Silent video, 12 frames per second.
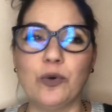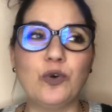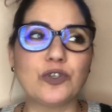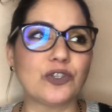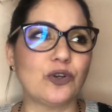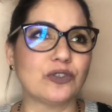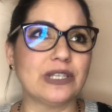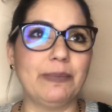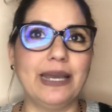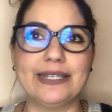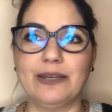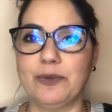uso lo
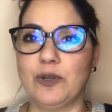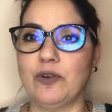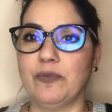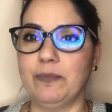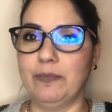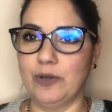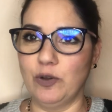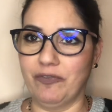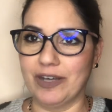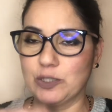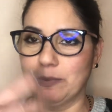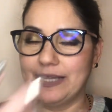sapete vi l'ho
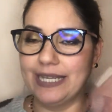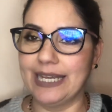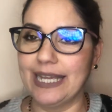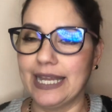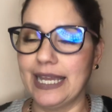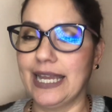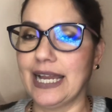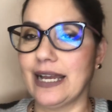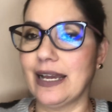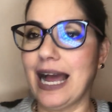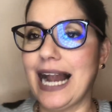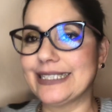fatto vedere
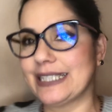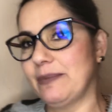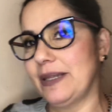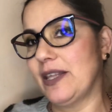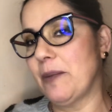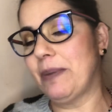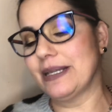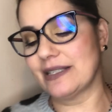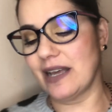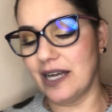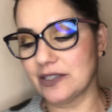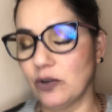in altri video in
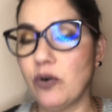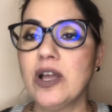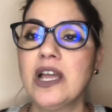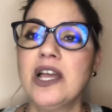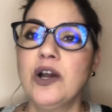passato